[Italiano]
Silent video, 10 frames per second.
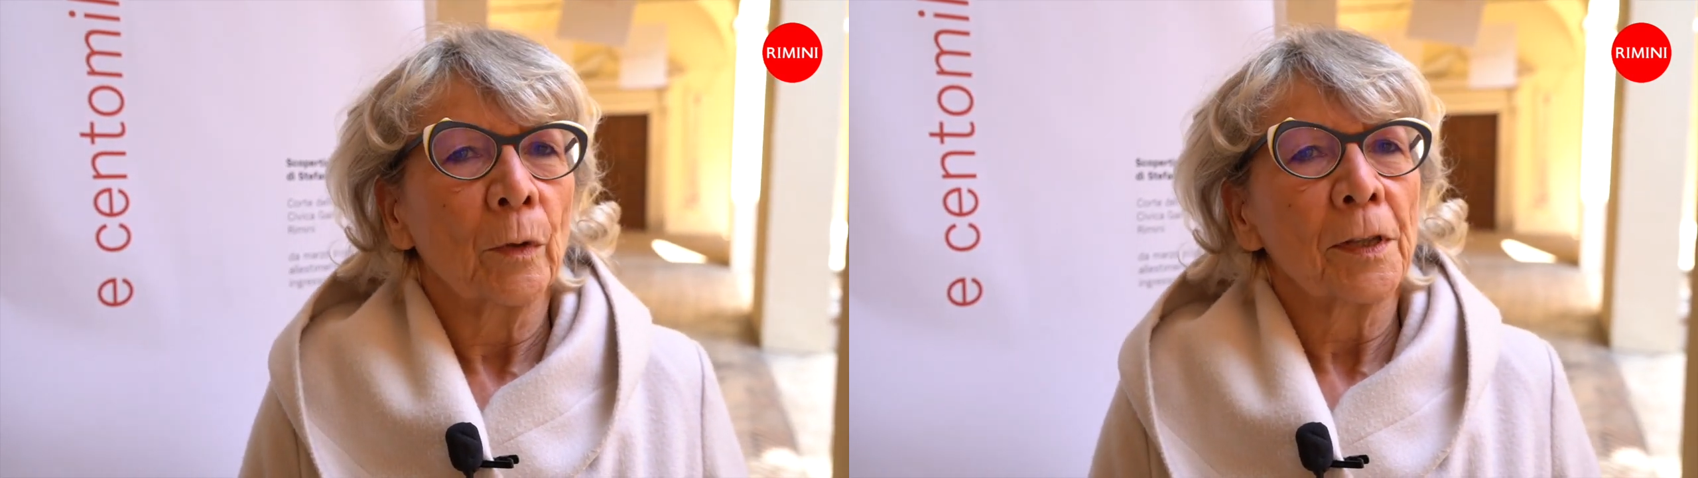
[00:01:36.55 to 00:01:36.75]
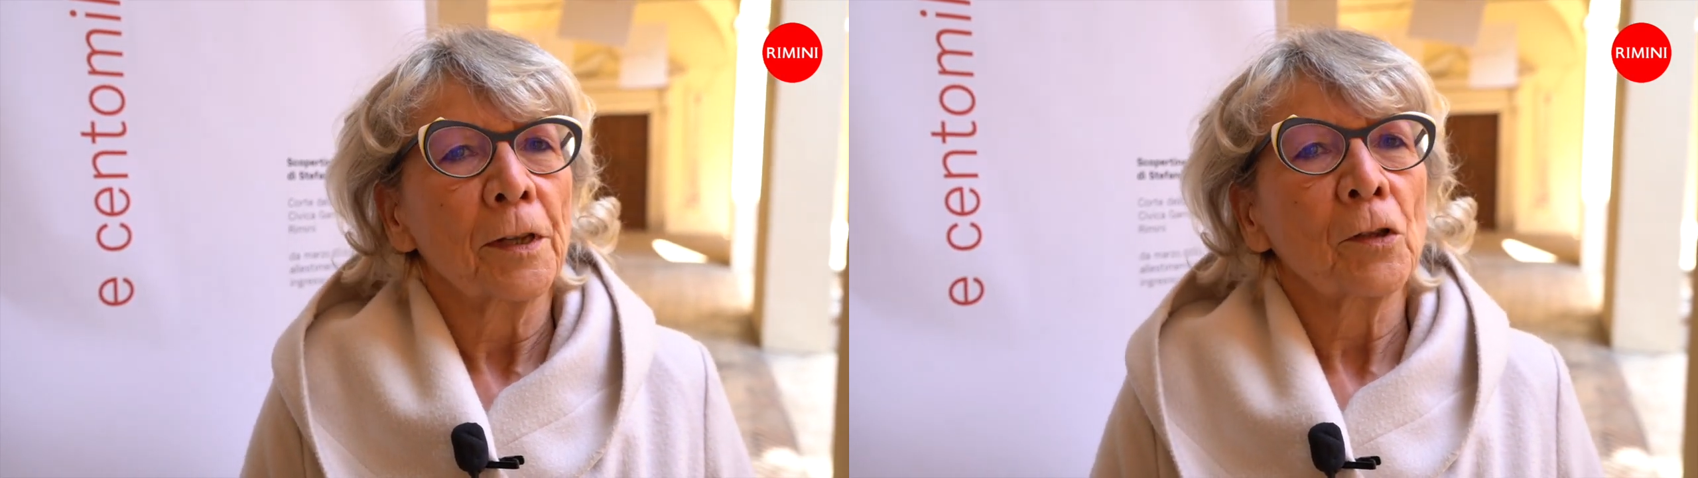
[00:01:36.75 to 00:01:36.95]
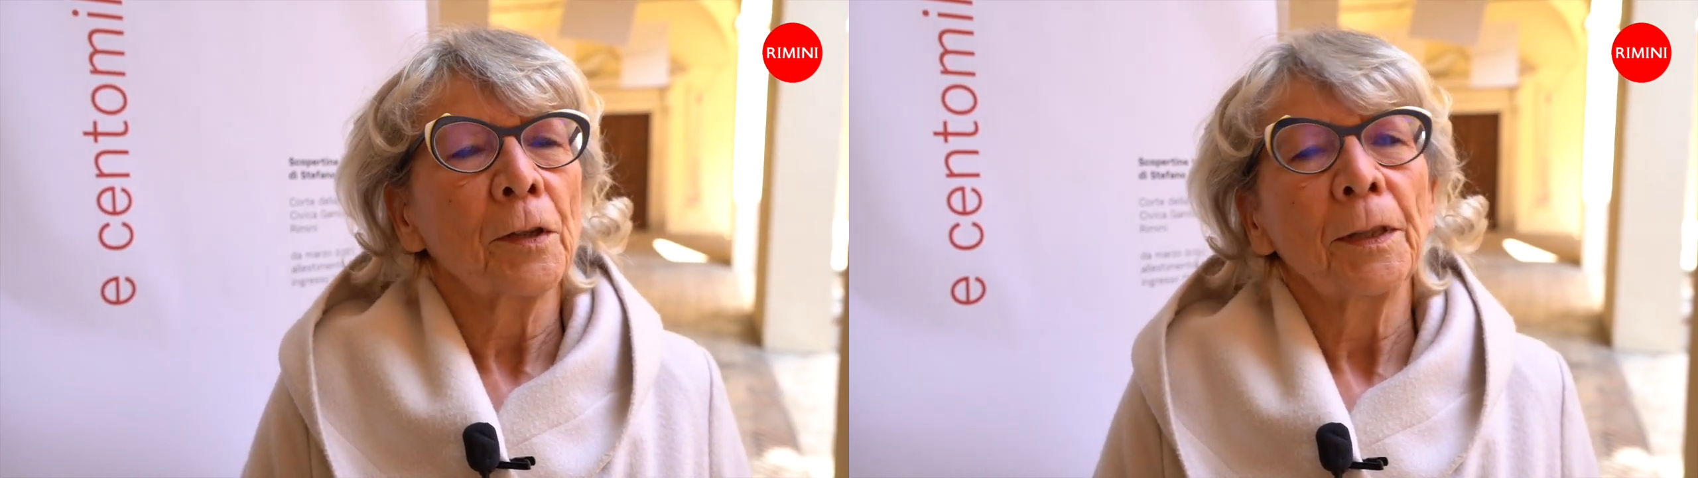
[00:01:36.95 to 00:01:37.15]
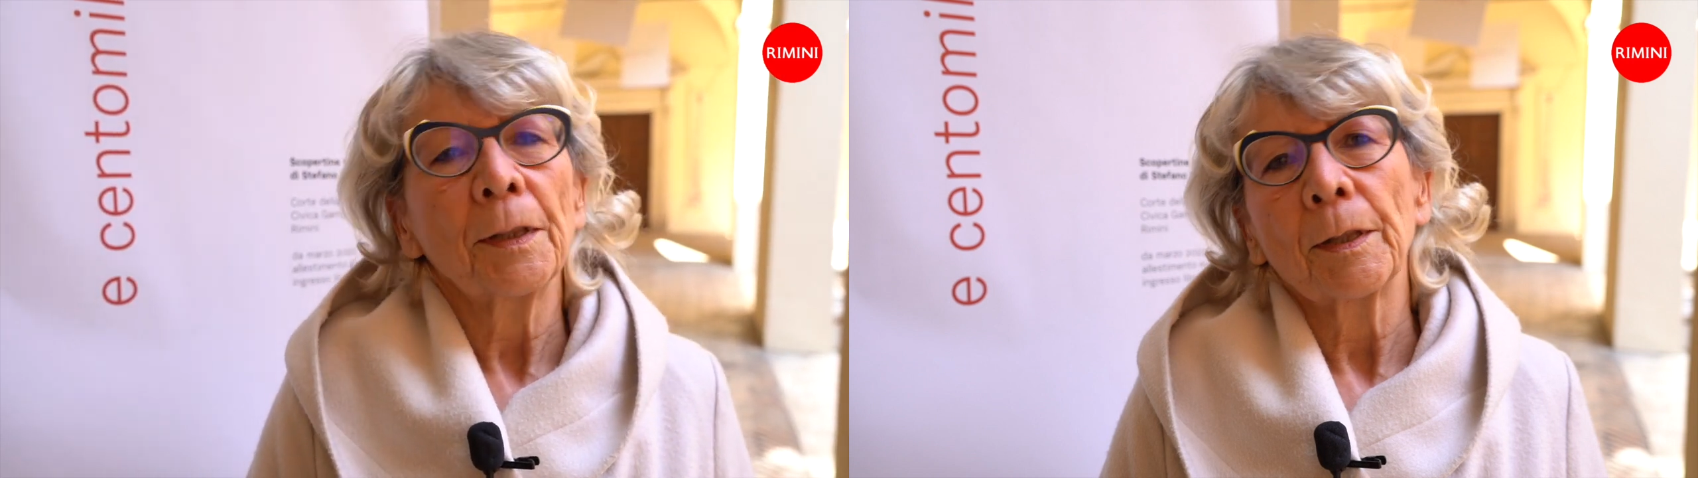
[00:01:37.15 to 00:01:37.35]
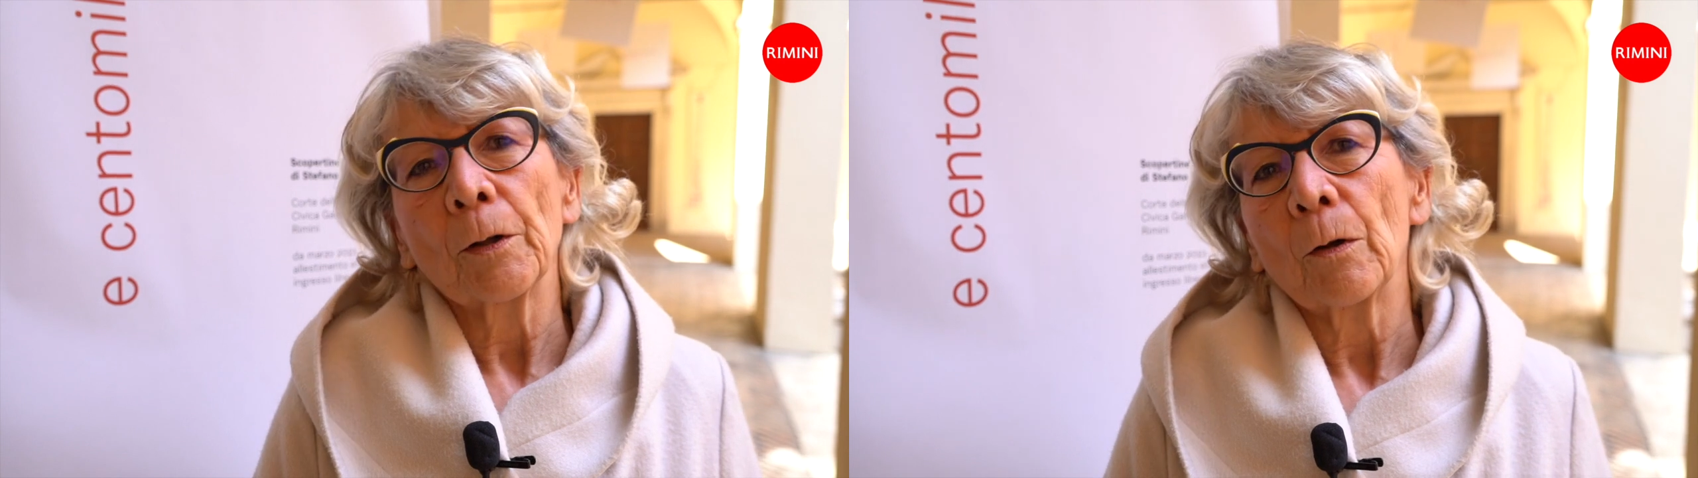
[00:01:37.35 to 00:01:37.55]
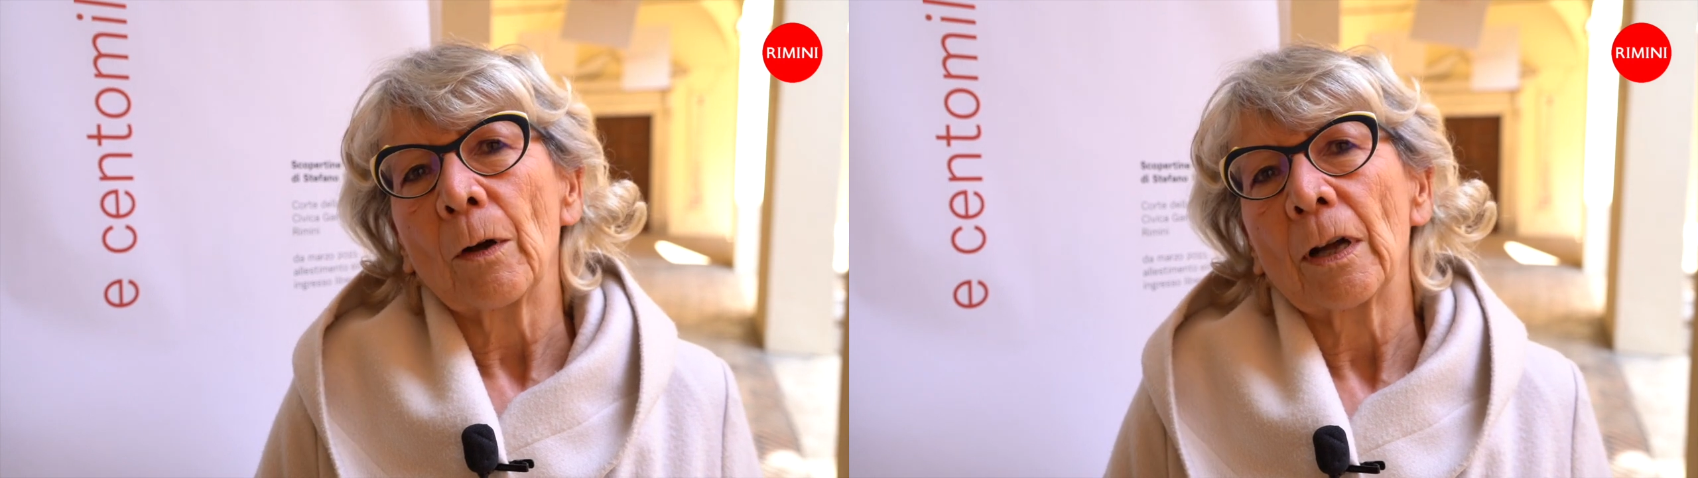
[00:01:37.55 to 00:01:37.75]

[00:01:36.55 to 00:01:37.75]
un esercizio